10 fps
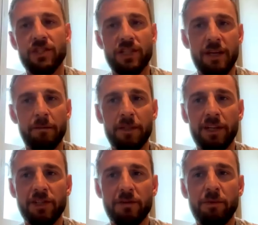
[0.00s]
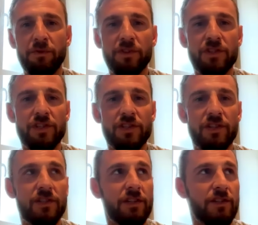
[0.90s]
czasami tak się mówi, że, że,
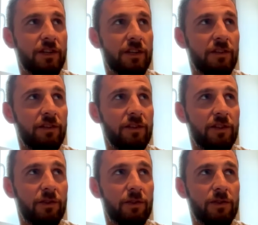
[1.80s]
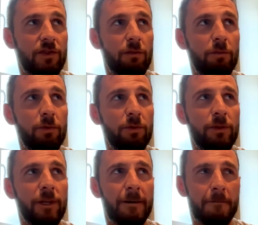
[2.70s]
że, że, że, to, że to
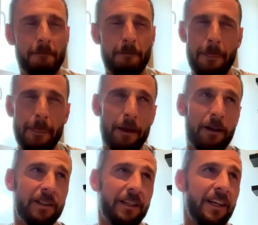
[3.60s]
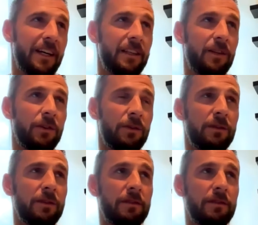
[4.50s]
buduje, ale nie, no,